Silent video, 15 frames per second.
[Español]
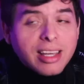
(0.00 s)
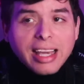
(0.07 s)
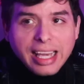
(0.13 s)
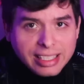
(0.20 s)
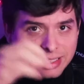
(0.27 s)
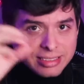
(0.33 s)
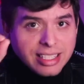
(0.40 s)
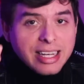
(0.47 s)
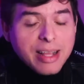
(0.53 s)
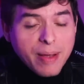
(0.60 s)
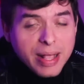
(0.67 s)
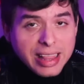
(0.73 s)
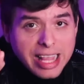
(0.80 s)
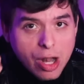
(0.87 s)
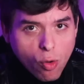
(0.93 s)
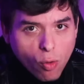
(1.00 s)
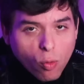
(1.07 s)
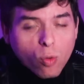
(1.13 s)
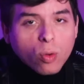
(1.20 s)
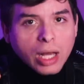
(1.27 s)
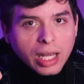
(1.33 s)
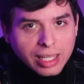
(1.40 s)
Ese es el nivel de
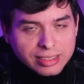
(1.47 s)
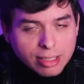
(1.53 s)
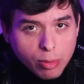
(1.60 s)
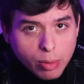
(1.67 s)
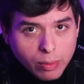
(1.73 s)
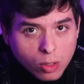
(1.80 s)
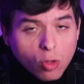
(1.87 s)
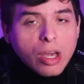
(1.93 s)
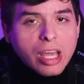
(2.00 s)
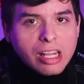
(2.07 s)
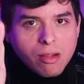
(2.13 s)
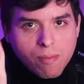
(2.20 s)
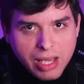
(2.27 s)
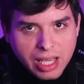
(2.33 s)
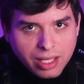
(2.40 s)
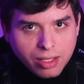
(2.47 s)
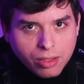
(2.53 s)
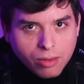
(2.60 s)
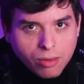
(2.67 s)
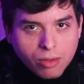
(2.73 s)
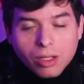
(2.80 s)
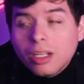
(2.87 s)
locura que se vivió en
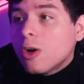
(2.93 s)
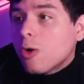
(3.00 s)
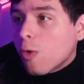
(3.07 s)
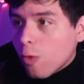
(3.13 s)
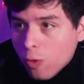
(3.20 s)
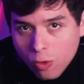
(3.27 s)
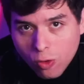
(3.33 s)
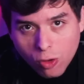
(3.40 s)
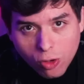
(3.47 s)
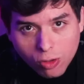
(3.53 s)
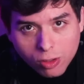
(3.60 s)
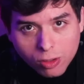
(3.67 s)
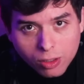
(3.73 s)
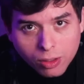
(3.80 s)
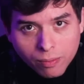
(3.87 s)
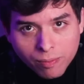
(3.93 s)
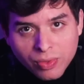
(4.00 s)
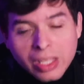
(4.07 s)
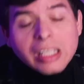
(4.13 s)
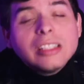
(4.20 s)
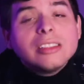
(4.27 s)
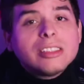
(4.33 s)
México. Un loco
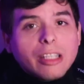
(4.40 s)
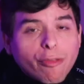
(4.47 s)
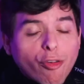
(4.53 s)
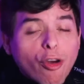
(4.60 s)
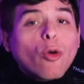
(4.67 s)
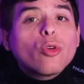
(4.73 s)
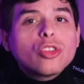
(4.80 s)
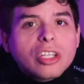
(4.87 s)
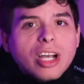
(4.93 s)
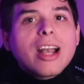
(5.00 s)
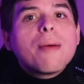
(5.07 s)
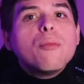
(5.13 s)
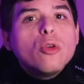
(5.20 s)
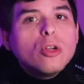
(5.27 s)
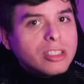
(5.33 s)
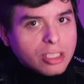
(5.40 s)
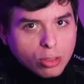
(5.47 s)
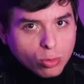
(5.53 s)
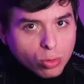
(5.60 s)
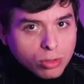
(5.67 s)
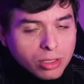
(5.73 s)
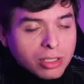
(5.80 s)
se fue contra la
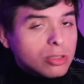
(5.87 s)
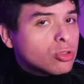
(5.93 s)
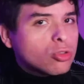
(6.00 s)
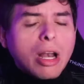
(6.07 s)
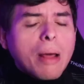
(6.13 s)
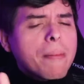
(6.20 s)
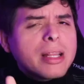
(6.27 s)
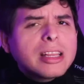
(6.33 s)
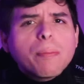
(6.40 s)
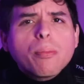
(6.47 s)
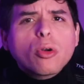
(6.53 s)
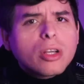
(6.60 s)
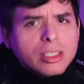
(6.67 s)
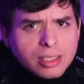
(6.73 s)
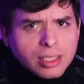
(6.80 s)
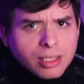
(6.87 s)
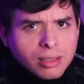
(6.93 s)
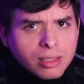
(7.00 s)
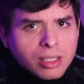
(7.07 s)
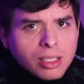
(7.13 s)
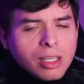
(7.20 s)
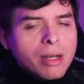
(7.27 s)
multitud solamente porque sí,
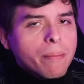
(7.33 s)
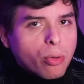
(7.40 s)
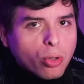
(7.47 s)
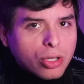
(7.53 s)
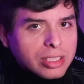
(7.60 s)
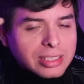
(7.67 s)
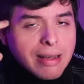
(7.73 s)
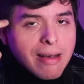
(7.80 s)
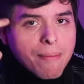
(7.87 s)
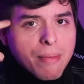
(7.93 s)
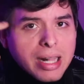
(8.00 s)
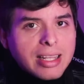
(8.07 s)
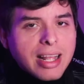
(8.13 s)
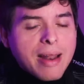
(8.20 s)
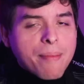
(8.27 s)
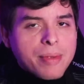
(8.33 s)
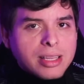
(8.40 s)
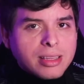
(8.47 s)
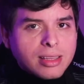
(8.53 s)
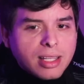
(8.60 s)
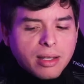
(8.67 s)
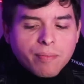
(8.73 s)
porque estaba mal de la
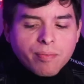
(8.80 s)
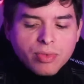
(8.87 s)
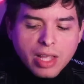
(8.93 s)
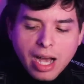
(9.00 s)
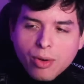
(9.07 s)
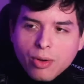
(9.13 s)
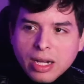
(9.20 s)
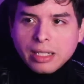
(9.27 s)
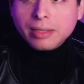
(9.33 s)
mente. Ahora,